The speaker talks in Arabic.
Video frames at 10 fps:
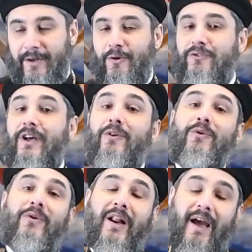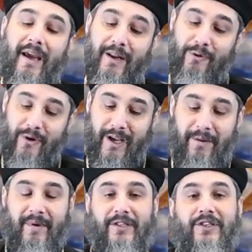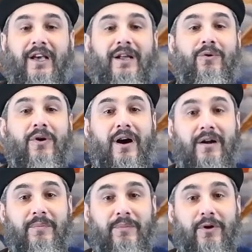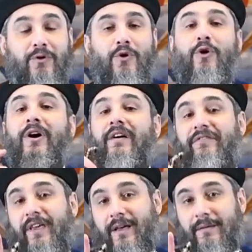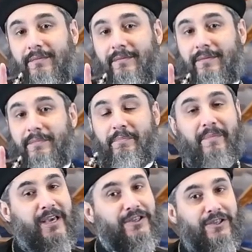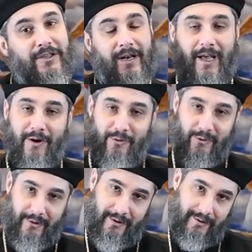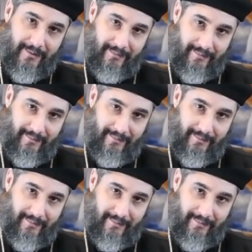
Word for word: النقطة الاولى انه كلمة شرق وغرب جغرافيا مش لاهوت